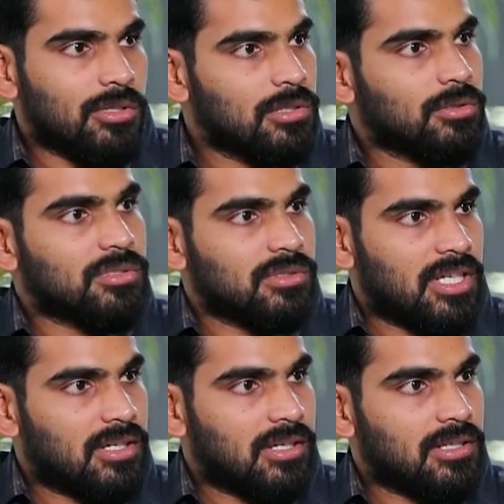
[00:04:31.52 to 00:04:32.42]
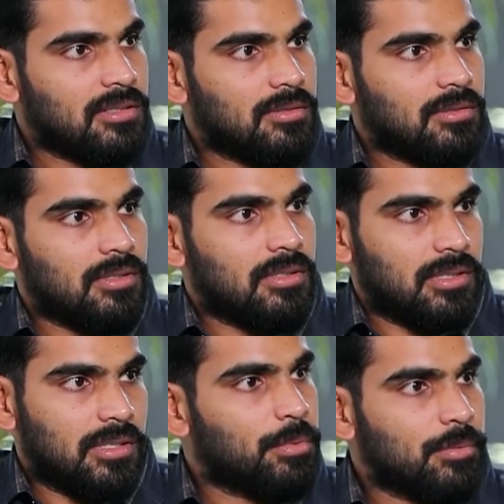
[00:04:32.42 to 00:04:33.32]
ఒక్కళ్ళు కూర్చొని తాగక్కర్లేదు
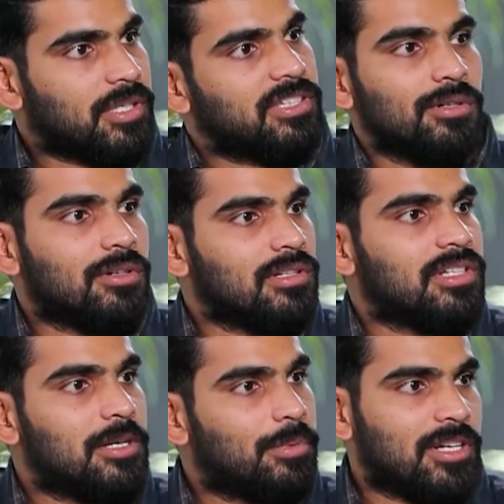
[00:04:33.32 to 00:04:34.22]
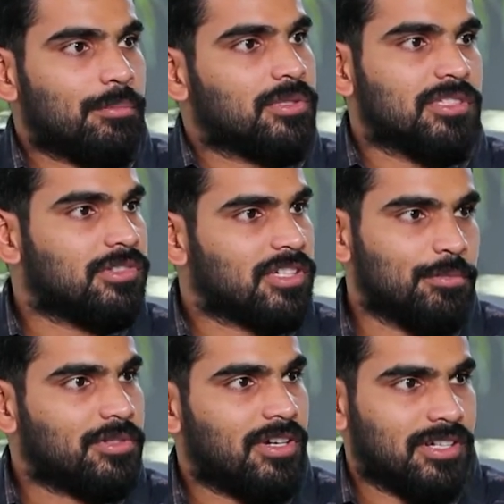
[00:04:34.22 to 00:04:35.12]
ఇప్పుడు ప్రతి ఒక్కళ్ళు వెళ్ళిపోయి రేపు పొద్దున్న
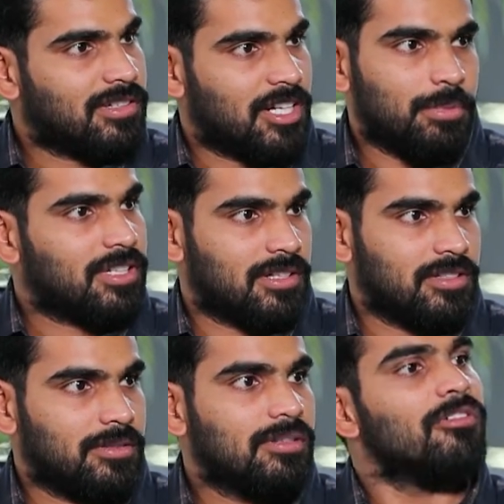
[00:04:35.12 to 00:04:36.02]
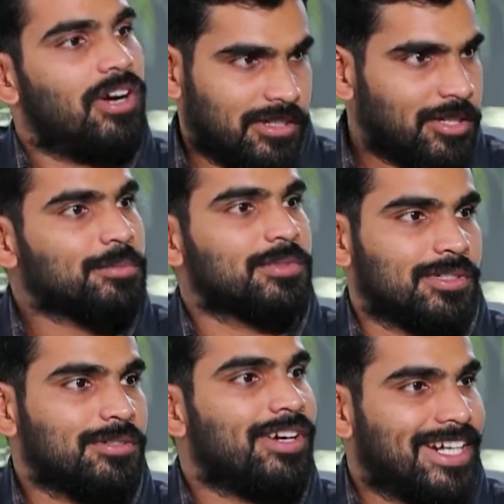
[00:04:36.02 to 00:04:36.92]
స్వర్గపురి వాహనం నడపక్కర్లేదు వాడు
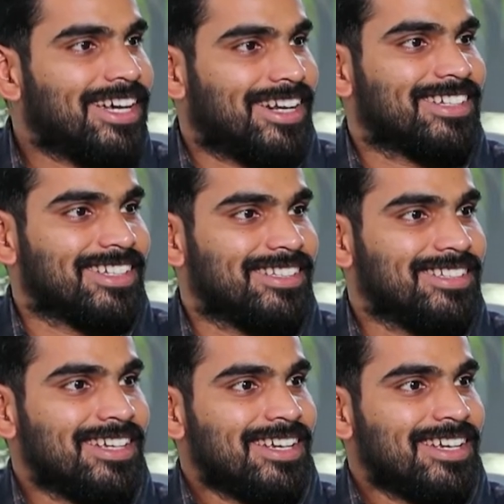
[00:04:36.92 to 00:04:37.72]
నడుపుతున్నాడు వాడి క్యారెక్టర్ అది